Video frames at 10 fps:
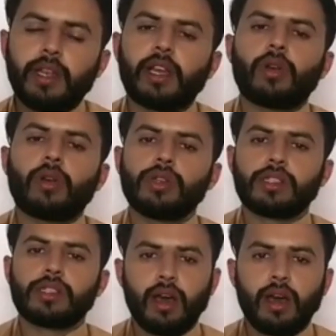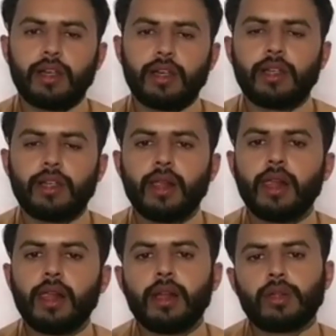और पीने का कोई सामान नहीं
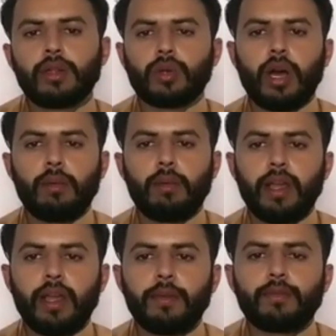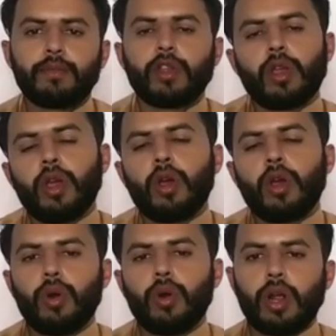तो आप आए
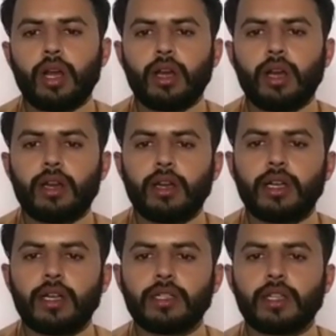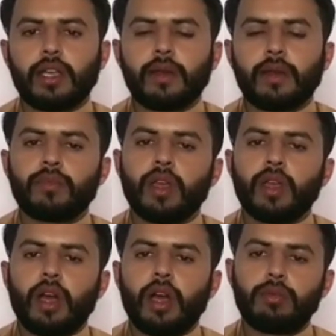और आकर हज़रत
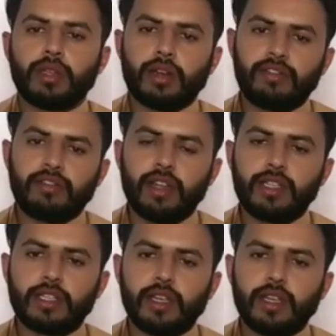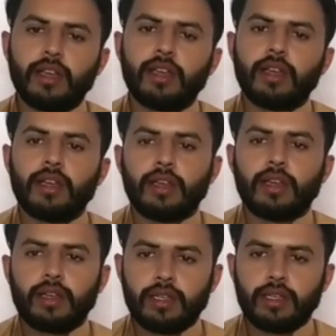अबू ज़र गफ़ारी से
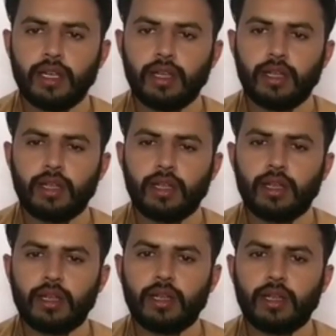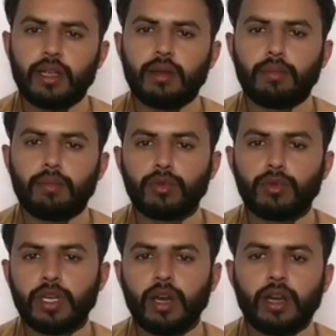ये
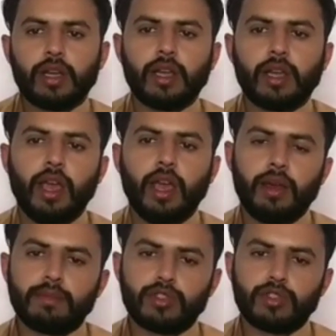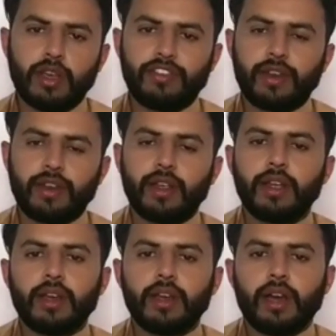पूछा कि ए
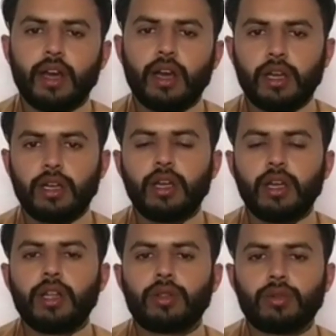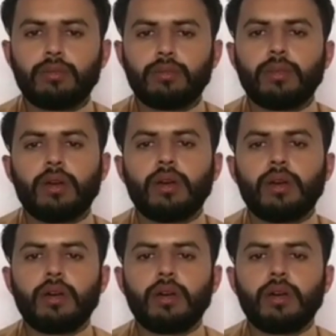मुसाफिर अगर तुम